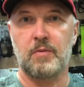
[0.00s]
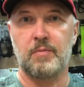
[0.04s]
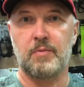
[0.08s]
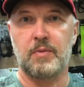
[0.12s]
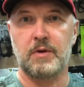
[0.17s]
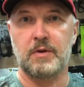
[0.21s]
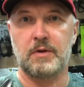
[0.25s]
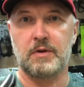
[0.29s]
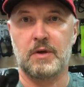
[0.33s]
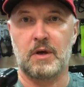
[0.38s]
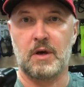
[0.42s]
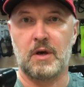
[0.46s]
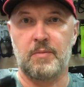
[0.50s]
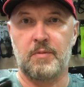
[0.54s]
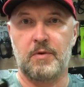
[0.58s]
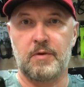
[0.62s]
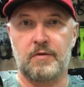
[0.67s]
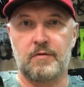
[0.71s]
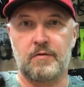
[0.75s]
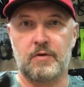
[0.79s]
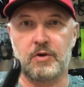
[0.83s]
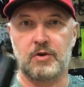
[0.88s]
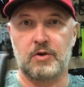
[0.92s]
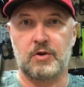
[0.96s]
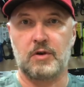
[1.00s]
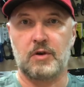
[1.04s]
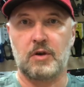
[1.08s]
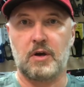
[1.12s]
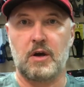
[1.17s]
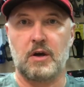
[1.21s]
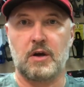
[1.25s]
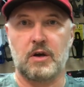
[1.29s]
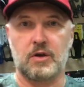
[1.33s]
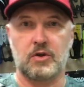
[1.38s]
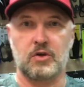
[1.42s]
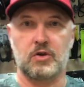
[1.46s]
поцарапать ваше
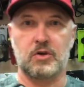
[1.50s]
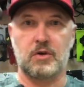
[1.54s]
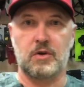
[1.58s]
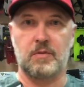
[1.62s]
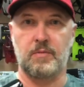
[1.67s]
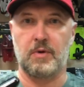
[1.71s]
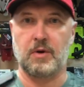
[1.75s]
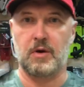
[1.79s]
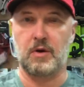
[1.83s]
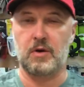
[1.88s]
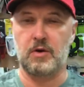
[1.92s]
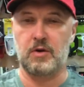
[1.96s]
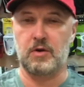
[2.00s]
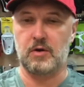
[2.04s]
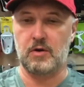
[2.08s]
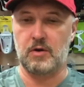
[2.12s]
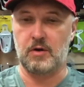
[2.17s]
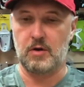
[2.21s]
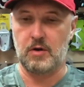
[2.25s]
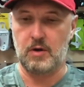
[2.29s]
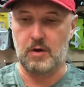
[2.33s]
лакокрасочное покрытие.